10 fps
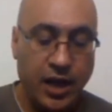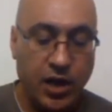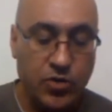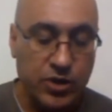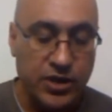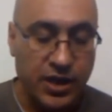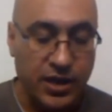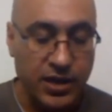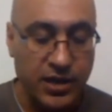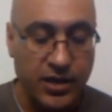
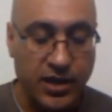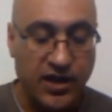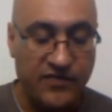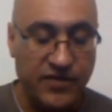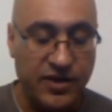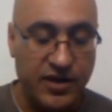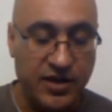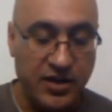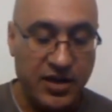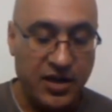اخوي آه، خلف
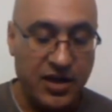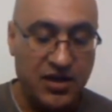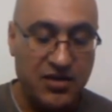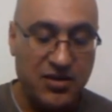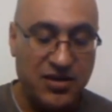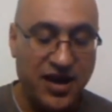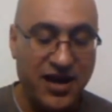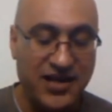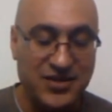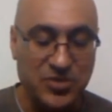آه،
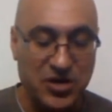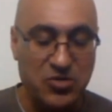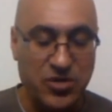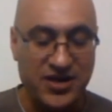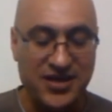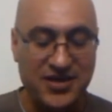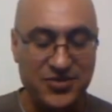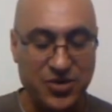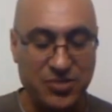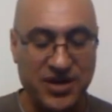خالد بن
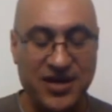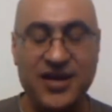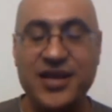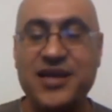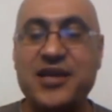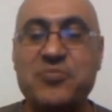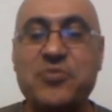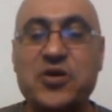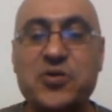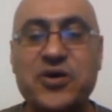الوليد ومالك
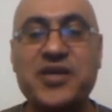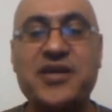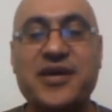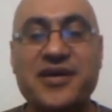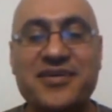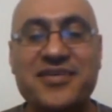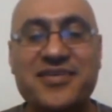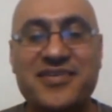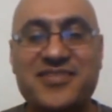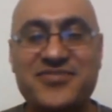بن نويره
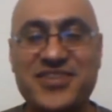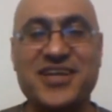نعم